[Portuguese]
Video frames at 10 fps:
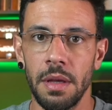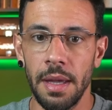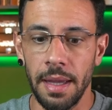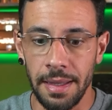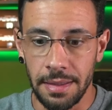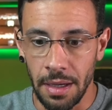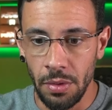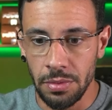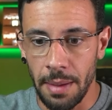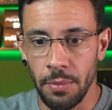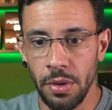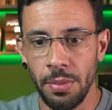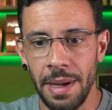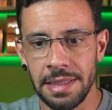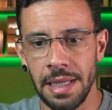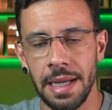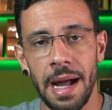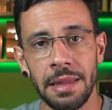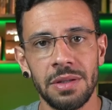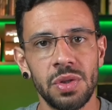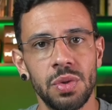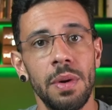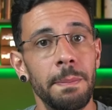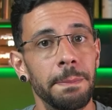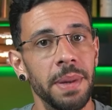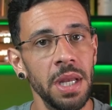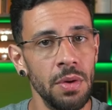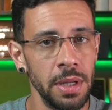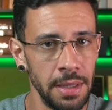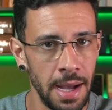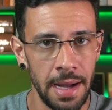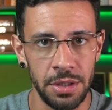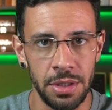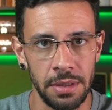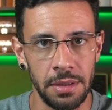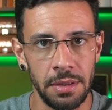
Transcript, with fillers: Então, está muito mais ligado à sua prioridade.